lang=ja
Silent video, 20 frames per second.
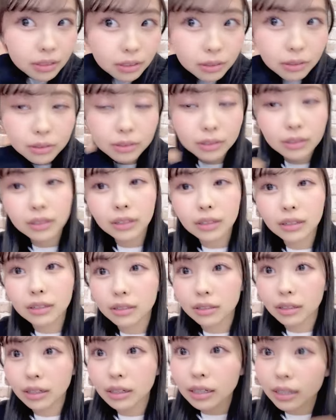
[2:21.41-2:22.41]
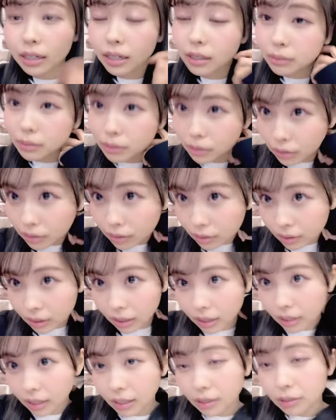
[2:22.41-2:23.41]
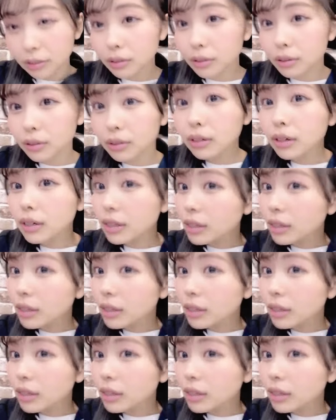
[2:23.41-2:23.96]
ちゃ多くてアーカイブのやっと